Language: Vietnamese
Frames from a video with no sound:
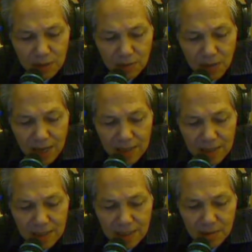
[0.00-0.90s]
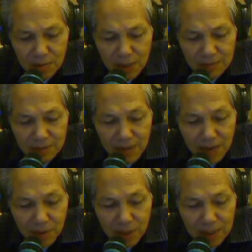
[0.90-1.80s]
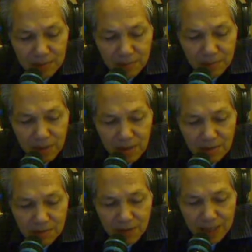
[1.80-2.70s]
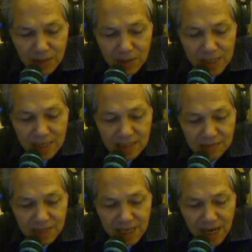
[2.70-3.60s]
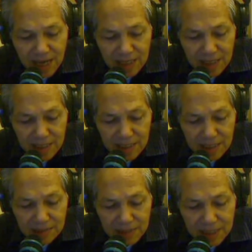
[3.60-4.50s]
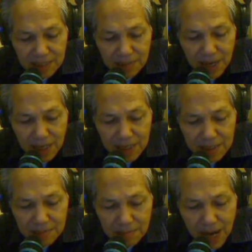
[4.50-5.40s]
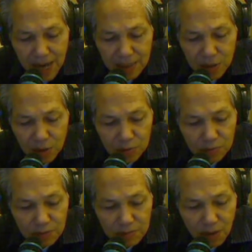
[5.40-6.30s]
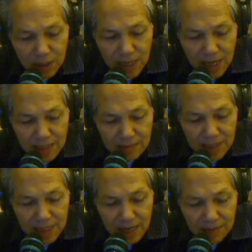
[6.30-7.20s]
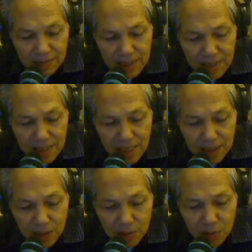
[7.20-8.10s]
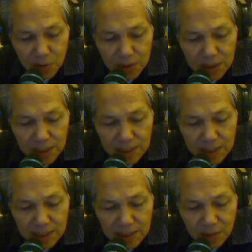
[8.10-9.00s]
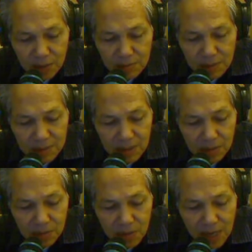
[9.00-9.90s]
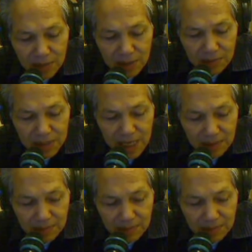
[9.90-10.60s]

độc ác, lưu manh và bá quyền. Phản đối nhạc sĩ Việt Khang chỉ vì tiền bạc mà hát chung với bọn ca sĩ Việt Nam để chúng tuyên truyền nghị quyết 36 của Đảng Cộng sản Việt Nam.